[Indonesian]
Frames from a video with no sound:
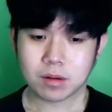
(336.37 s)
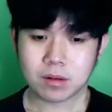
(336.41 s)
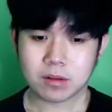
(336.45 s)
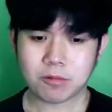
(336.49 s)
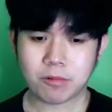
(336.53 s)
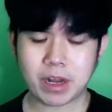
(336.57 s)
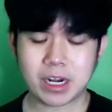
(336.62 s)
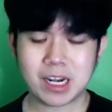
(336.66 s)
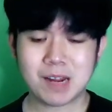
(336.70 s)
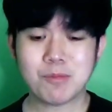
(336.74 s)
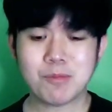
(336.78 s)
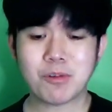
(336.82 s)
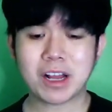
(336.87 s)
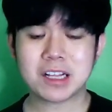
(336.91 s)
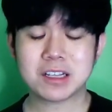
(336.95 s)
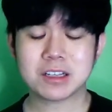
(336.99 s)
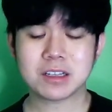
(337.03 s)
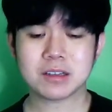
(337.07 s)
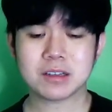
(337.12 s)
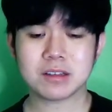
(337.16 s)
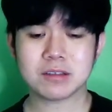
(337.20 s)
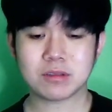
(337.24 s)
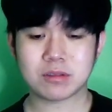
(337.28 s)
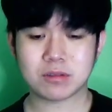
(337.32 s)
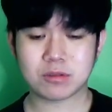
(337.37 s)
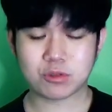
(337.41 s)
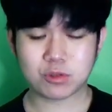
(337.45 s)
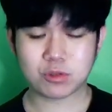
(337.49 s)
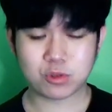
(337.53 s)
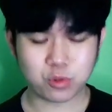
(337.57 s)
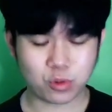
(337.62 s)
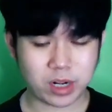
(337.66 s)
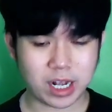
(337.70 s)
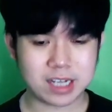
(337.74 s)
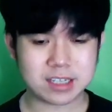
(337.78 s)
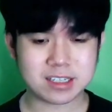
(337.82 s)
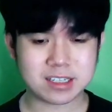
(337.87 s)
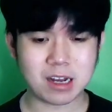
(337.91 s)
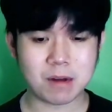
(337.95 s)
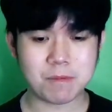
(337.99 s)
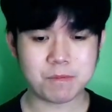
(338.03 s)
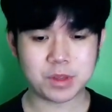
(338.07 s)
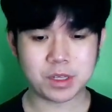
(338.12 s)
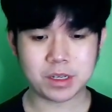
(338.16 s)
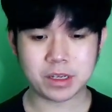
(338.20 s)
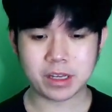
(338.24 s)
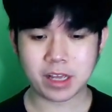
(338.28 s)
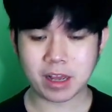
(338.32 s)
Wendy mungkin suka
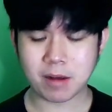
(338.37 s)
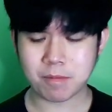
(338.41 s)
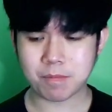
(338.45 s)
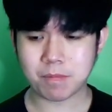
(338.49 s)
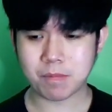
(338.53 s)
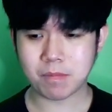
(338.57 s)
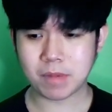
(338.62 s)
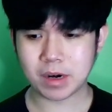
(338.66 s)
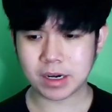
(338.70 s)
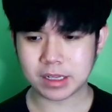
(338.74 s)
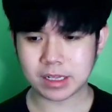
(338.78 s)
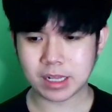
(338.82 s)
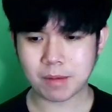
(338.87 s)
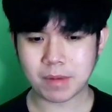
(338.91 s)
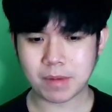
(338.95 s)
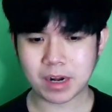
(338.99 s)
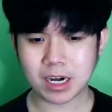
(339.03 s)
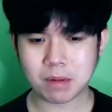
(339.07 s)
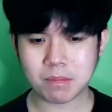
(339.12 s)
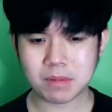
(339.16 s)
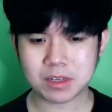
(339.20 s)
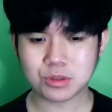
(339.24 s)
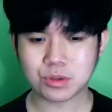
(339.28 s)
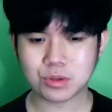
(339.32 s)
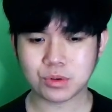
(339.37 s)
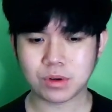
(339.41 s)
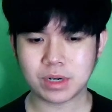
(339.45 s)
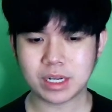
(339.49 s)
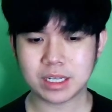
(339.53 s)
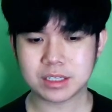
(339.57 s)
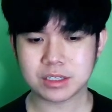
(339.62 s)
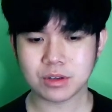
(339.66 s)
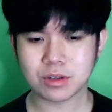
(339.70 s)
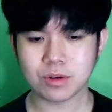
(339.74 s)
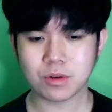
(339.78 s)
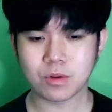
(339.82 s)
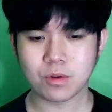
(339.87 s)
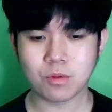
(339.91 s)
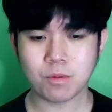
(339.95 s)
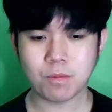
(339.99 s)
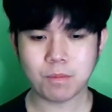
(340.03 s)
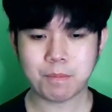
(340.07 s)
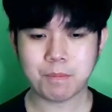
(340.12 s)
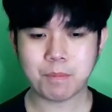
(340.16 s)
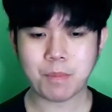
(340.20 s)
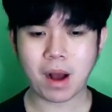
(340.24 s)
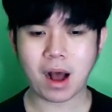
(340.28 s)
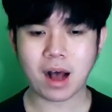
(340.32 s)
something yang bernama-nama sulit so
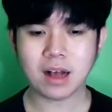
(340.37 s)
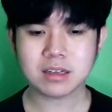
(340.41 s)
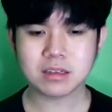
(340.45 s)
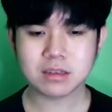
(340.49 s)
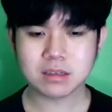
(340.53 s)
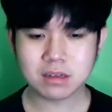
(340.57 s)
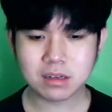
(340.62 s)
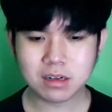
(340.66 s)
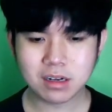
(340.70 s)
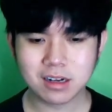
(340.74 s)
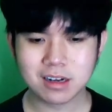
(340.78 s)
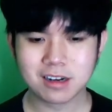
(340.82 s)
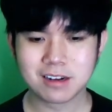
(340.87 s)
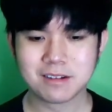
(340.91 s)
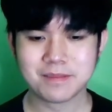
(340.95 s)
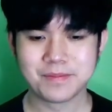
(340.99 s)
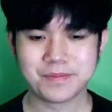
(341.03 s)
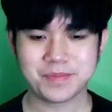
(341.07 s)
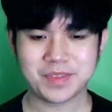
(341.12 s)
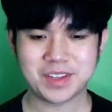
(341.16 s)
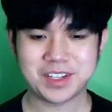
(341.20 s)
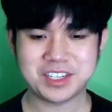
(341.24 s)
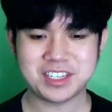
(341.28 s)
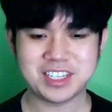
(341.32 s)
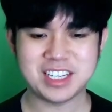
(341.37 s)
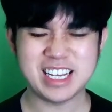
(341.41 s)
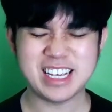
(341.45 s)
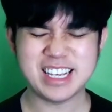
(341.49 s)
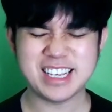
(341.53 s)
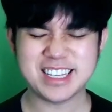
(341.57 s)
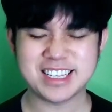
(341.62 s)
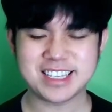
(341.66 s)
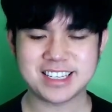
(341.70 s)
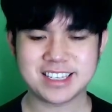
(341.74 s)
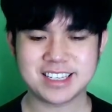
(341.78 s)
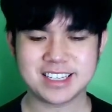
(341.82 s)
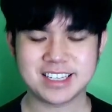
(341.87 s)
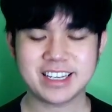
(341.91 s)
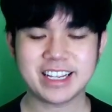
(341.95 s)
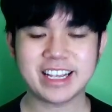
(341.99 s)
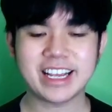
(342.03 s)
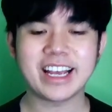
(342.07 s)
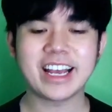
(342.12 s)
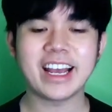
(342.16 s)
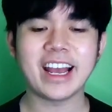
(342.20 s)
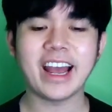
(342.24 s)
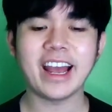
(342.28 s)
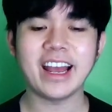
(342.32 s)
Basque
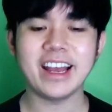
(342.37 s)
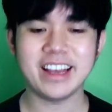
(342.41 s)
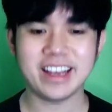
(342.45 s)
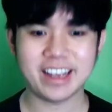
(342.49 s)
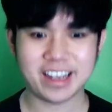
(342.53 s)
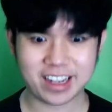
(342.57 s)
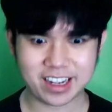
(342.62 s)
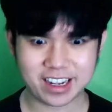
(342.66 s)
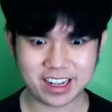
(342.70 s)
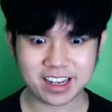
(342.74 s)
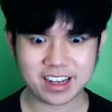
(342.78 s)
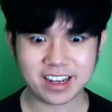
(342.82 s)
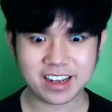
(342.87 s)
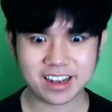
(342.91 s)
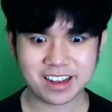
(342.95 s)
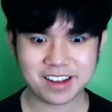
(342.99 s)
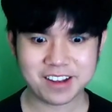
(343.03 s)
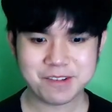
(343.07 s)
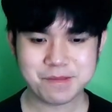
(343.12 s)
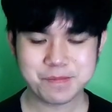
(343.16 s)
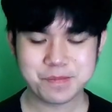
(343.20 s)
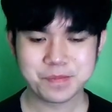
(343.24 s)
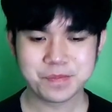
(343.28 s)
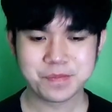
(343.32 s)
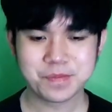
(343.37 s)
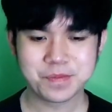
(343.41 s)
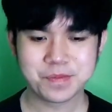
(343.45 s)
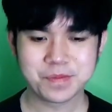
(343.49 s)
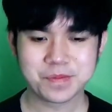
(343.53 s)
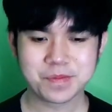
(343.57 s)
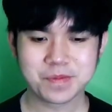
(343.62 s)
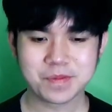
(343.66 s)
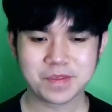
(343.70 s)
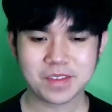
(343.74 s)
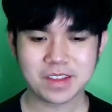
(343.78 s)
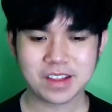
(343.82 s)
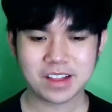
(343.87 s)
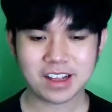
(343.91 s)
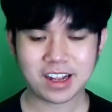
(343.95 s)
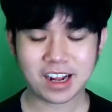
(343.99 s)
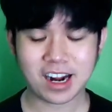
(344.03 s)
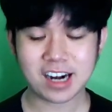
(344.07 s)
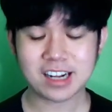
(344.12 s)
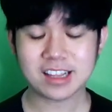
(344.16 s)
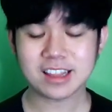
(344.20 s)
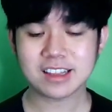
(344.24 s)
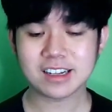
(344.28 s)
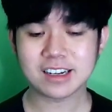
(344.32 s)
cheesecake.
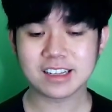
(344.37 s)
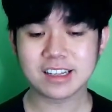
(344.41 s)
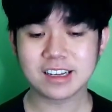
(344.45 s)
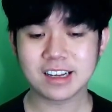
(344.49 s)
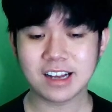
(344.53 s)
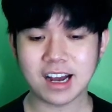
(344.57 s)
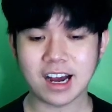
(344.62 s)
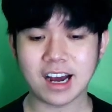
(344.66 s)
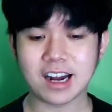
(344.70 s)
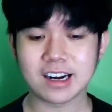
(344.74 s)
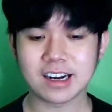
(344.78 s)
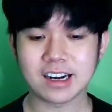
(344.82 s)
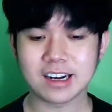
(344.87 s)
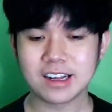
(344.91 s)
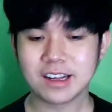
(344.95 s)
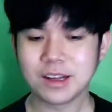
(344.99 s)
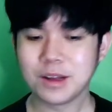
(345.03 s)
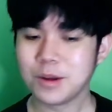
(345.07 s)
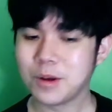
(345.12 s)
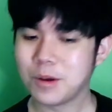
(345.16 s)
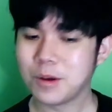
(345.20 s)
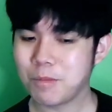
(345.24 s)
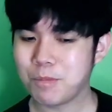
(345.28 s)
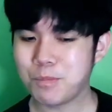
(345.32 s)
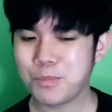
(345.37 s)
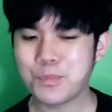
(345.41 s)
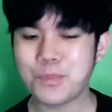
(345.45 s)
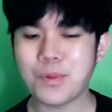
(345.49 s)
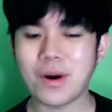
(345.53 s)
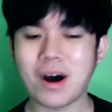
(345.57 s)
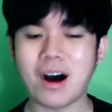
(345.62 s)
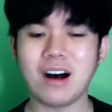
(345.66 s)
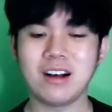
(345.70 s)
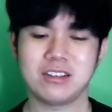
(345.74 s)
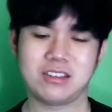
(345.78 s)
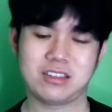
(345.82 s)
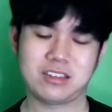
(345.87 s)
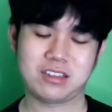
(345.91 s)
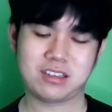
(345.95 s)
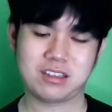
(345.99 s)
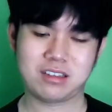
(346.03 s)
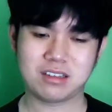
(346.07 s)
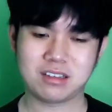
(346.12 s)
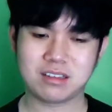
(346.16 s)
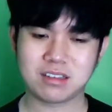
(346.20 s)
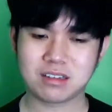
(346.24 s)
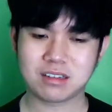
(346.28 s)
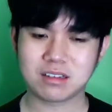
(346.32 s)
Karena terdengar
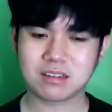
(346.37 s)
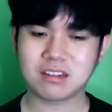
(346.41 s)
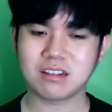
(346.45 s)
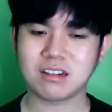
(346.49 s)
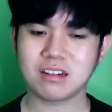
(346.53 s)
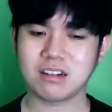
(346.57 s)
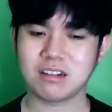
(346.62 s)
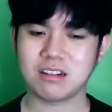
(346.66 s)
Basque.